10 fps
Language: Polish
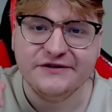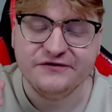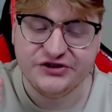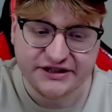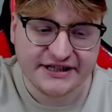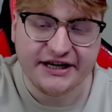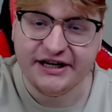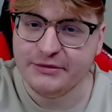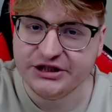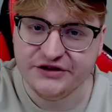Wszystkie gry
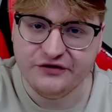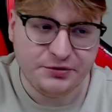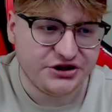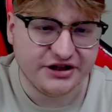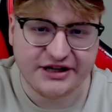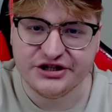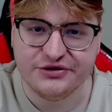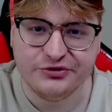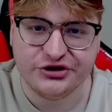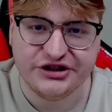macie w opisie, także
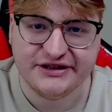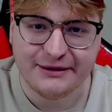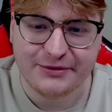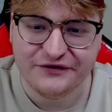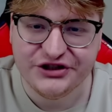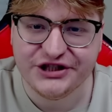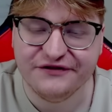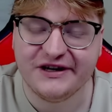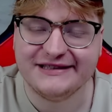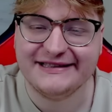możecie zabawić się
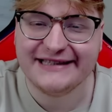wraz ze